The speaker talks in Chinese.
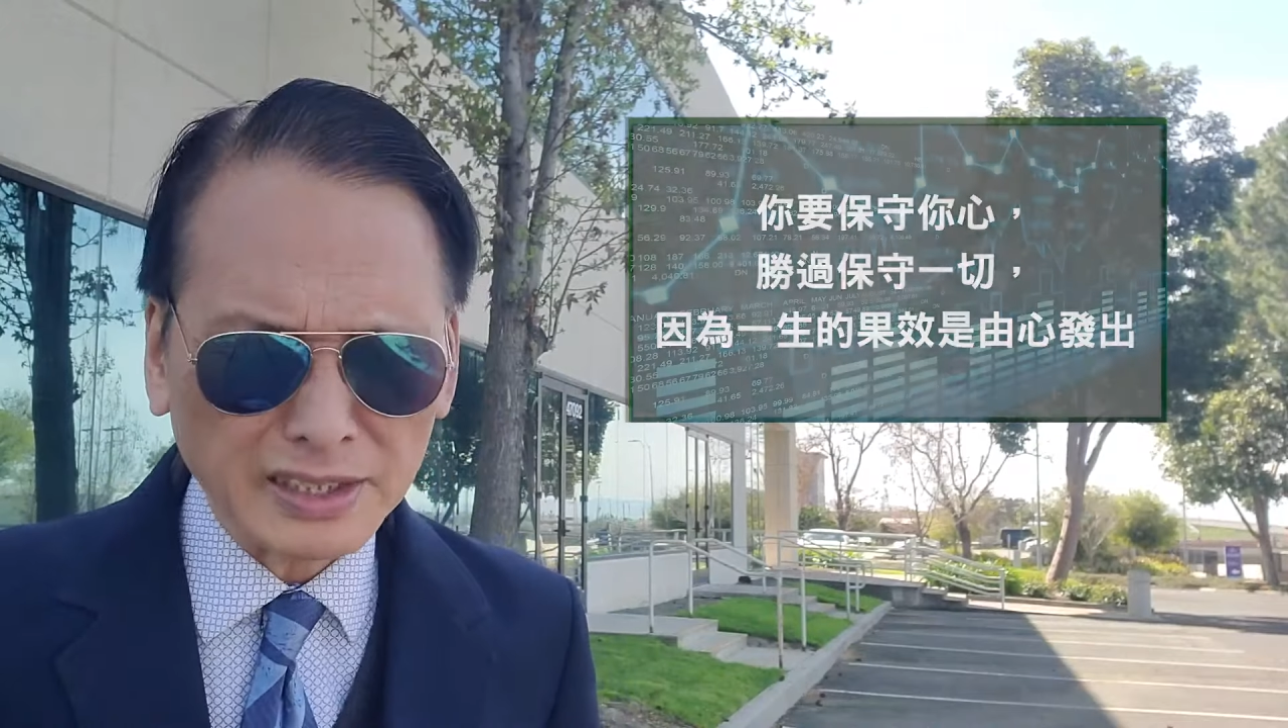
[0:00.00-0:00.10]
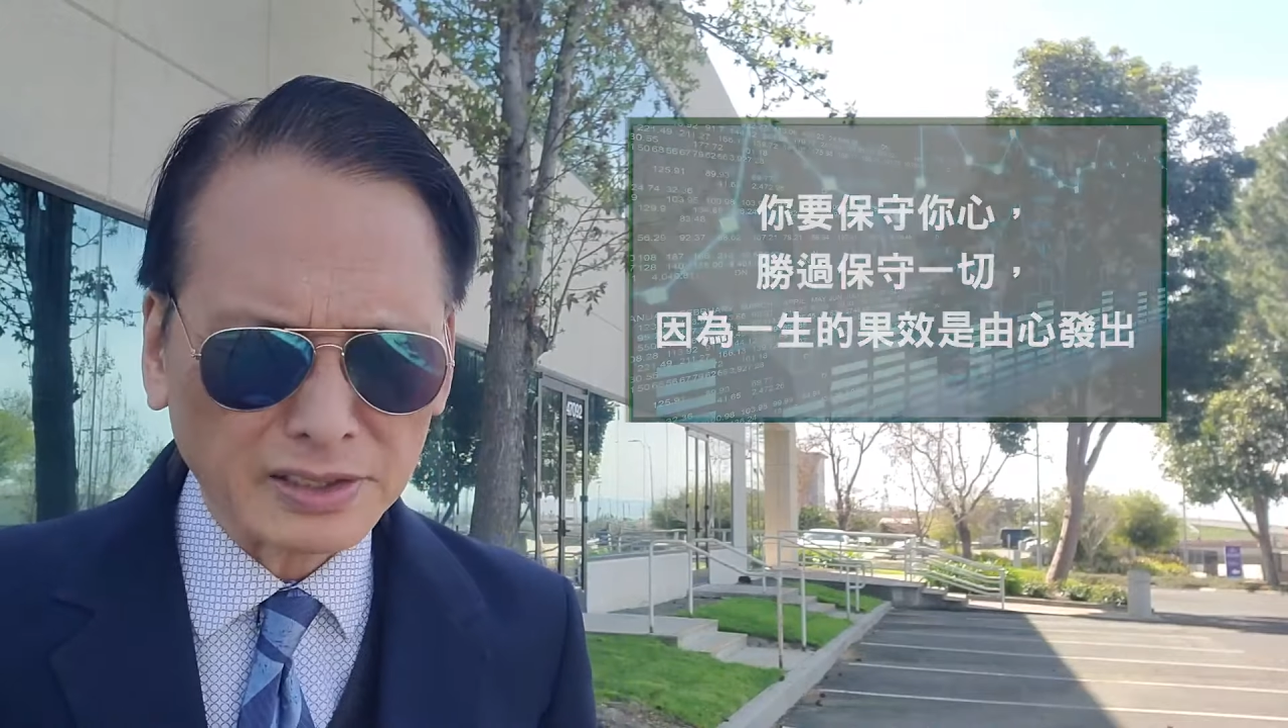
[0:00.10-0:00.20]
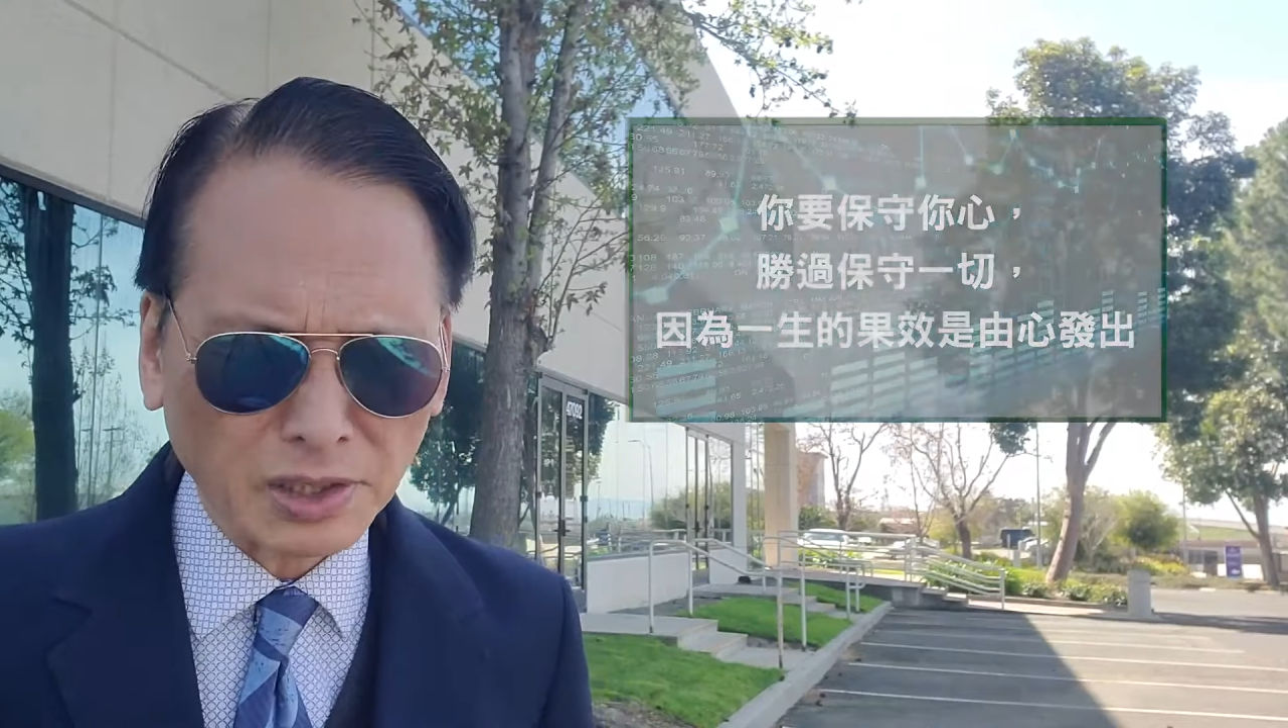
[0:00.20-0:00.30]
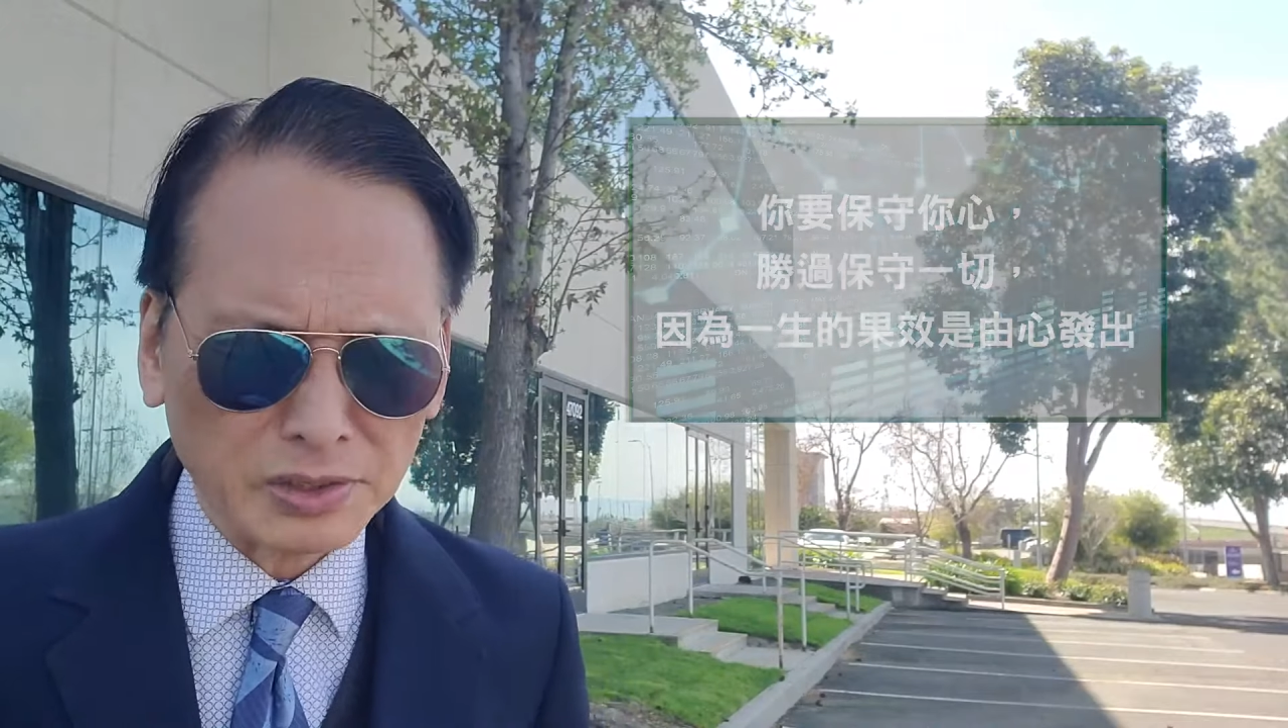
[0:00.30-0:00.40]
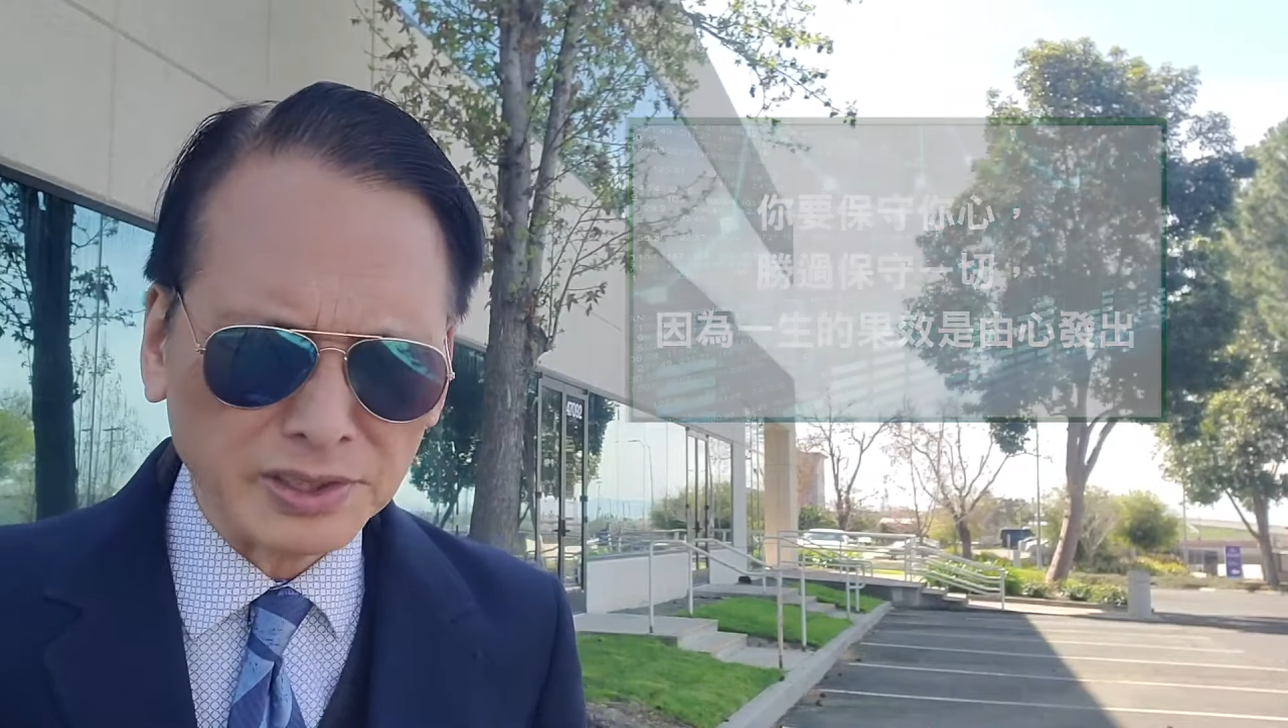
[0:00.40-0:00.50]
的
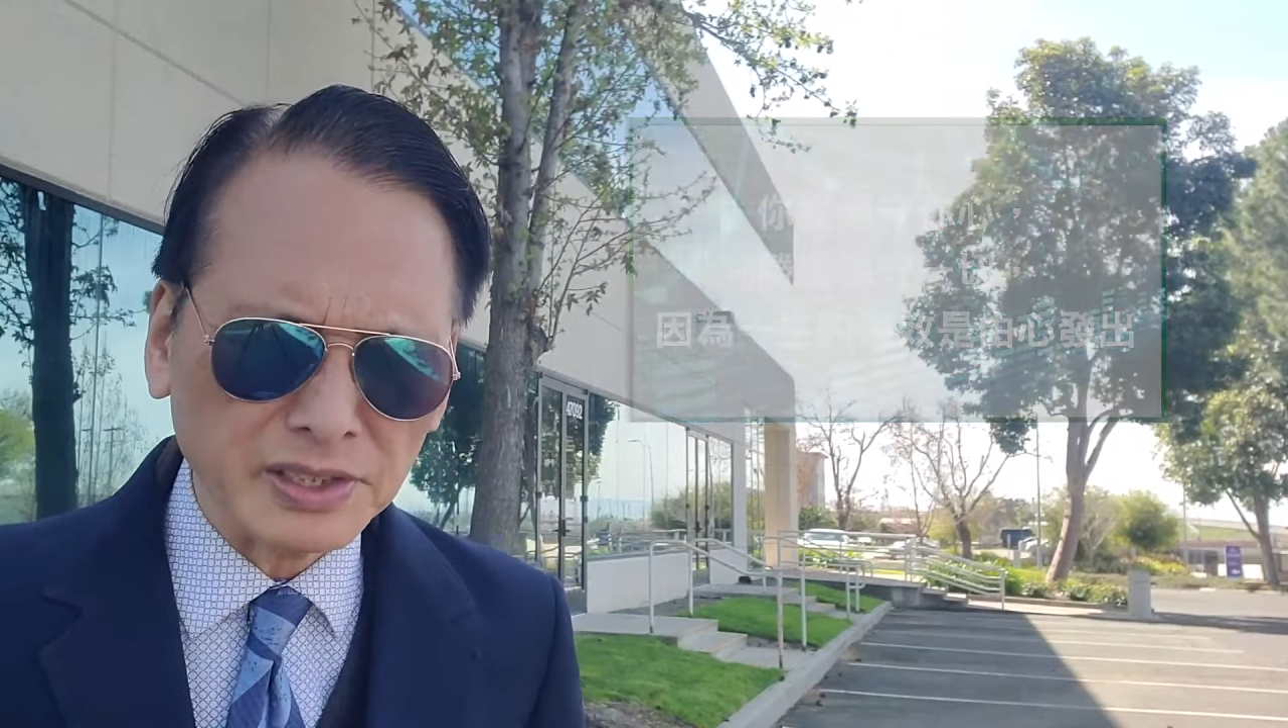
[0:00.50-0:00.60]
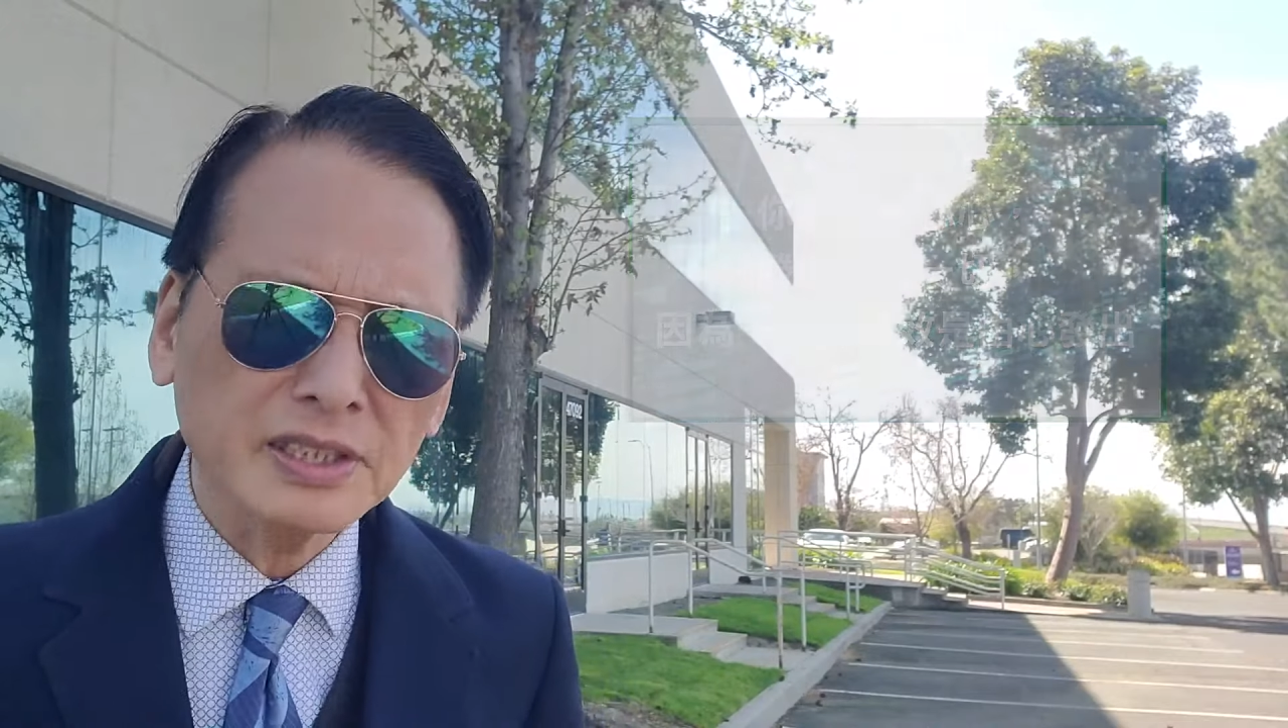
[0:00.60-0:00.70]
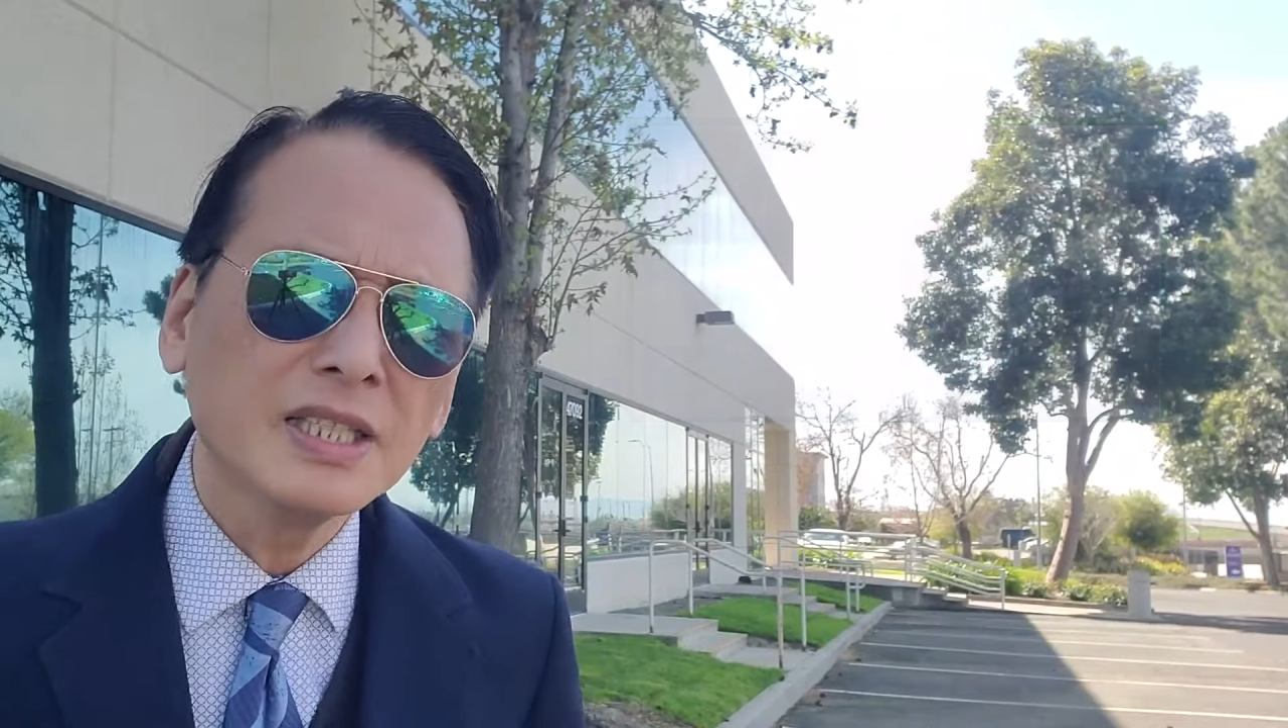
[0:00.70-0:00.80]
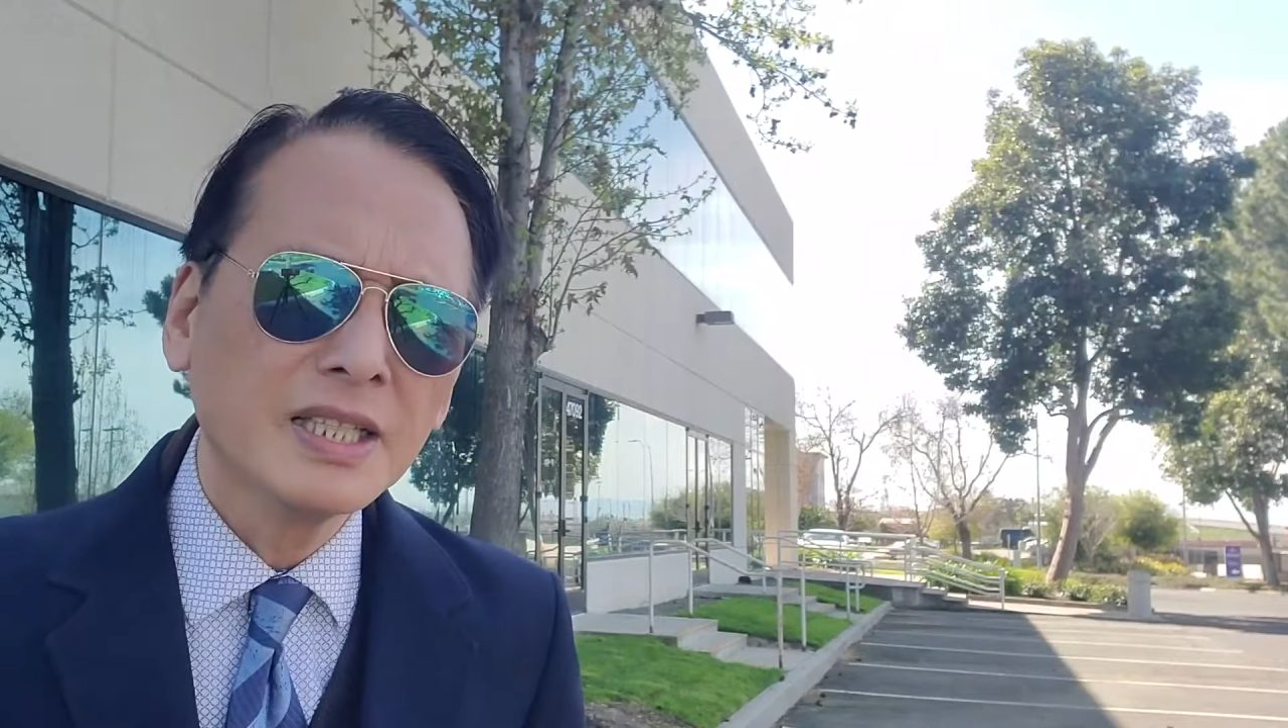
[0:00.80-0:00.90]
投资。